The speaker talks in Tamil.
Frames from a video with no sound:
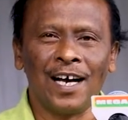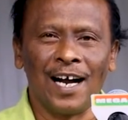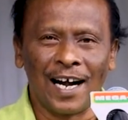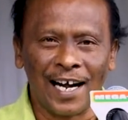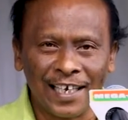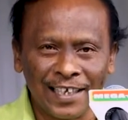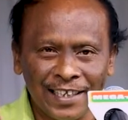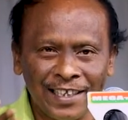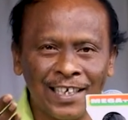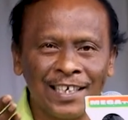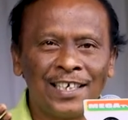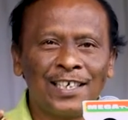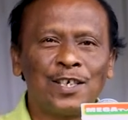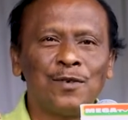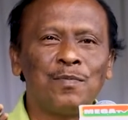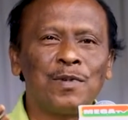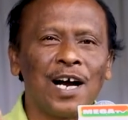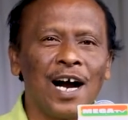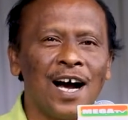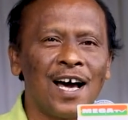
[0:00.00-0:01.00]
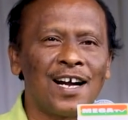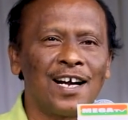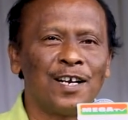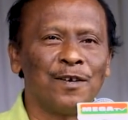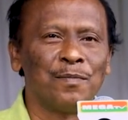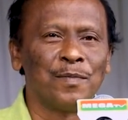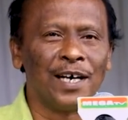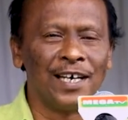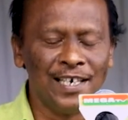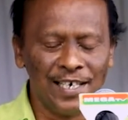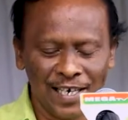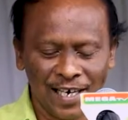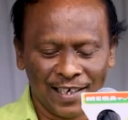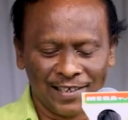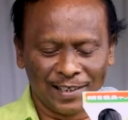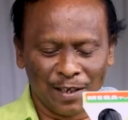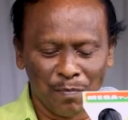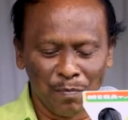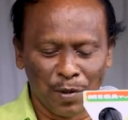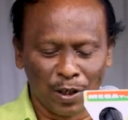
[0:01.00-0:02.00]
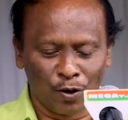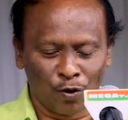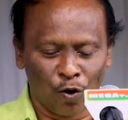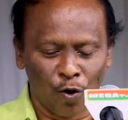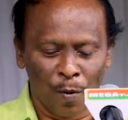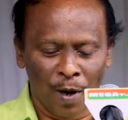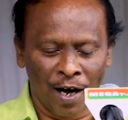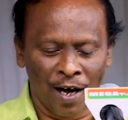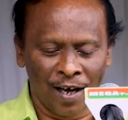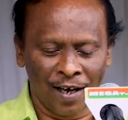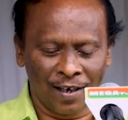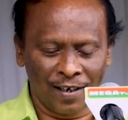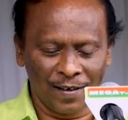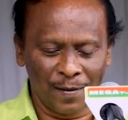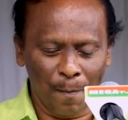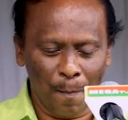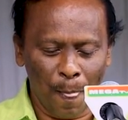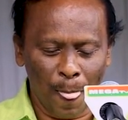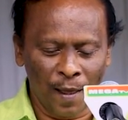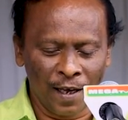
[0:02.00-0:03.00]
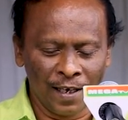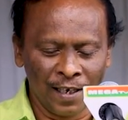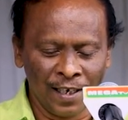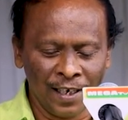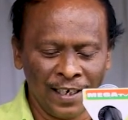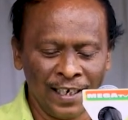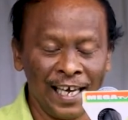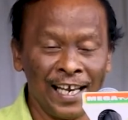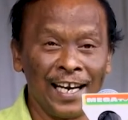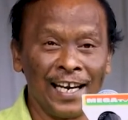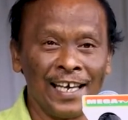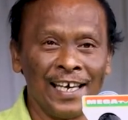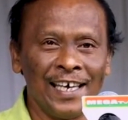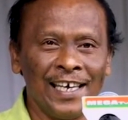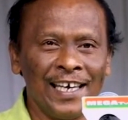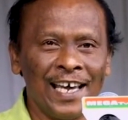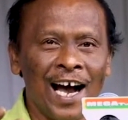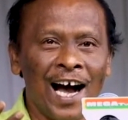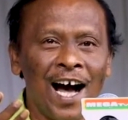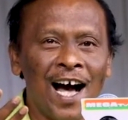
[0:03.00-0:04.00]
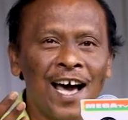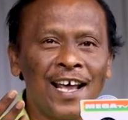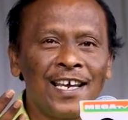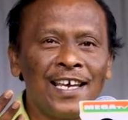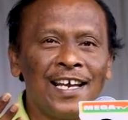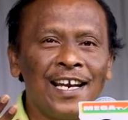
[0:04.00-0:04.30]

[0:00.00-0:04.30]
அனைத்துக்கும் காரணம் ஐயா சம்பத்குமார் என்னை யார்